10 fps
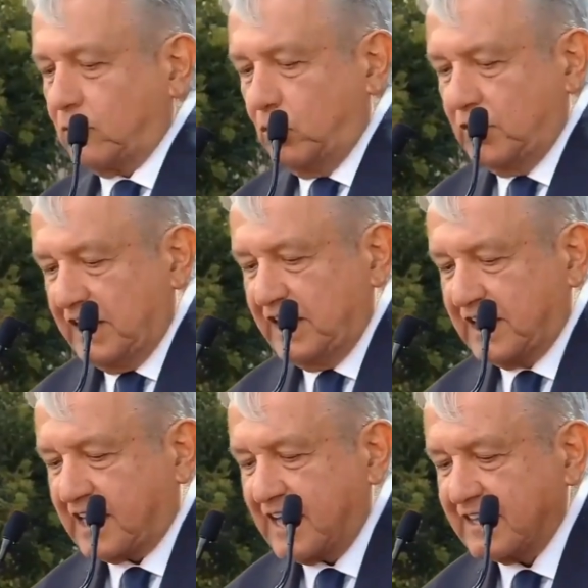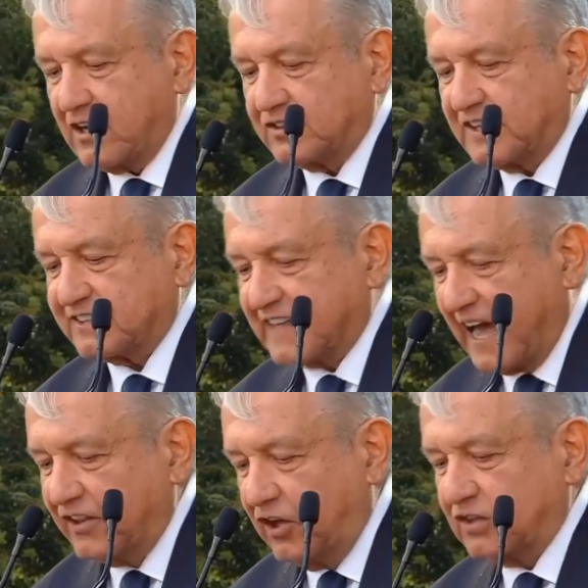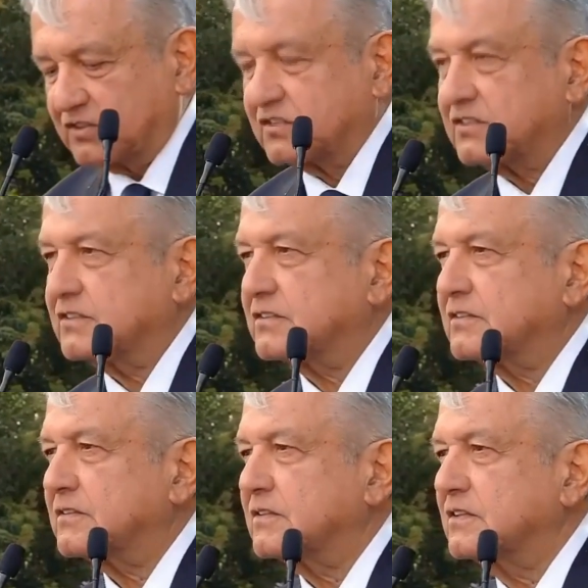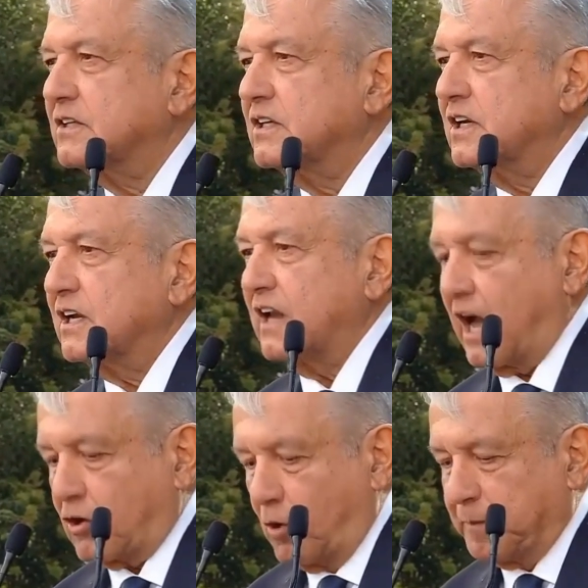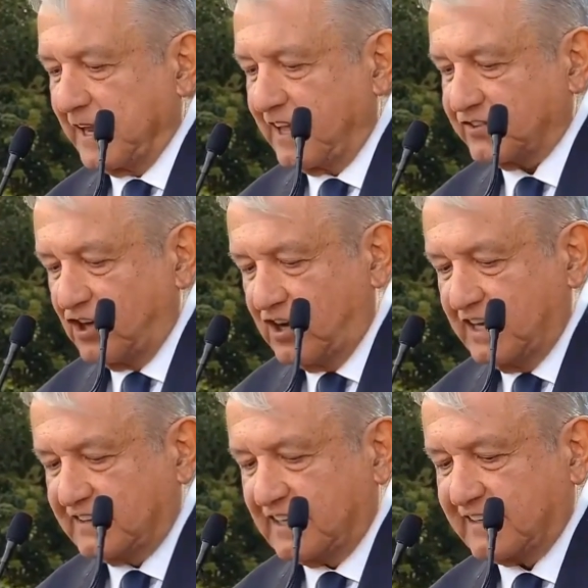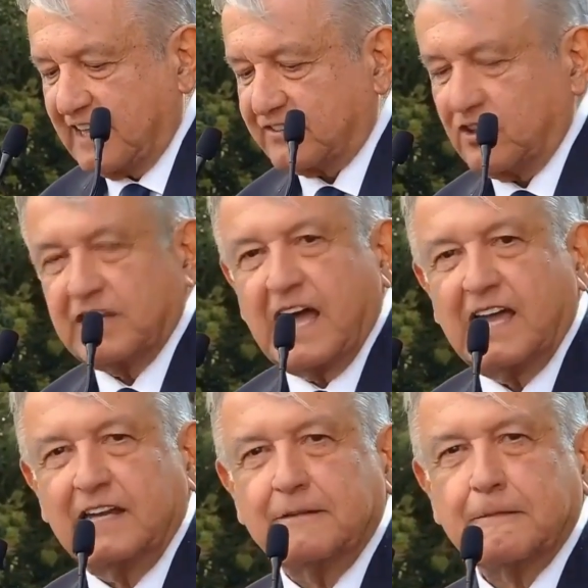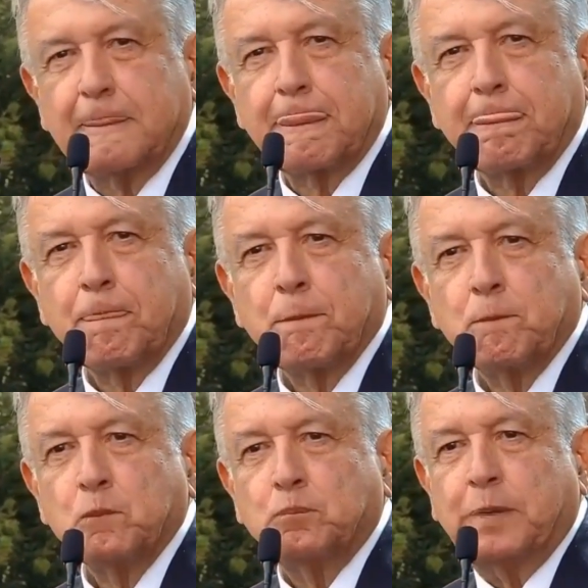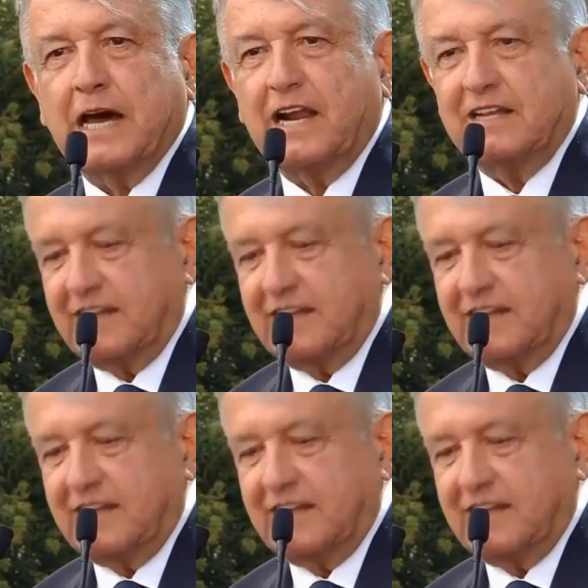jurídica de los estados, la cooperación internacional para el